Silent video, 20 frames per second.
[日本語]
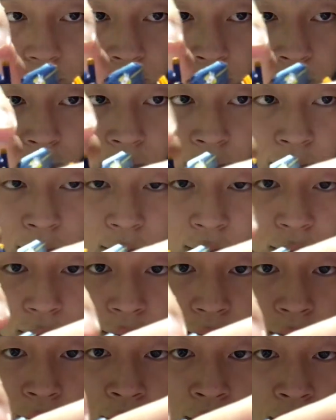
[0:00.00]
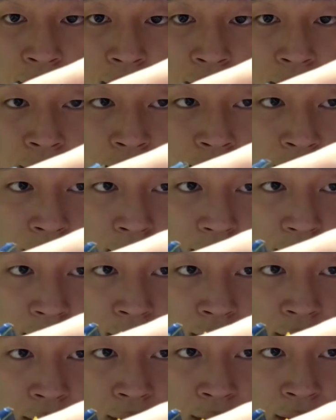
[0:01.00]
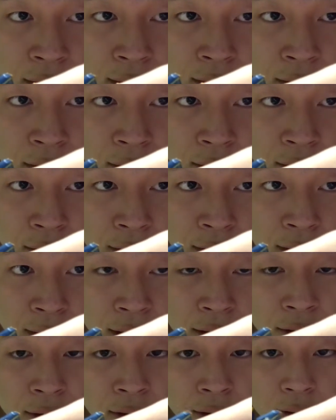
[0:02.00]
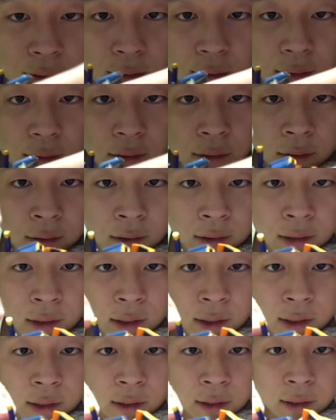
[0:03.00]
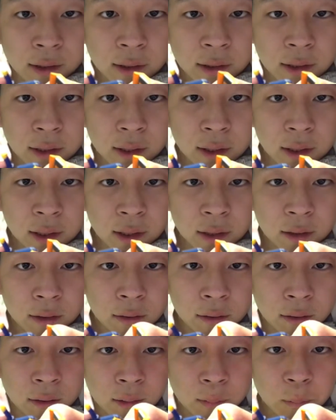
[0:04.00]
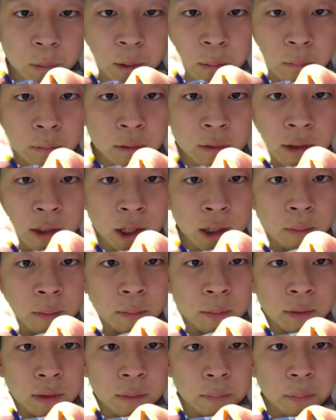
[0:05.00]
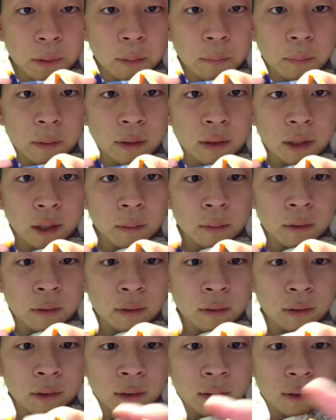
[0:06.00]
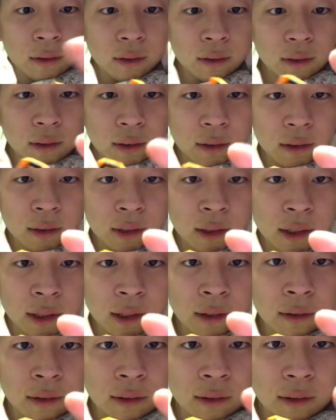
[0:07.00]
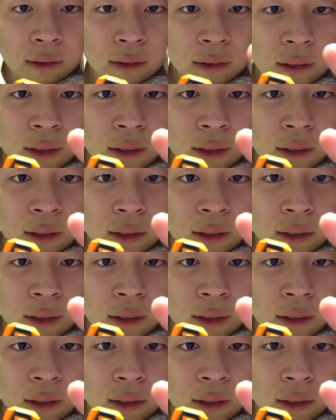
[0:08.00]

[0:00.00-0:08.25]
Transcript: こっち、えー、体の黄色、そして、このピンブサープスピンバサープルと黄色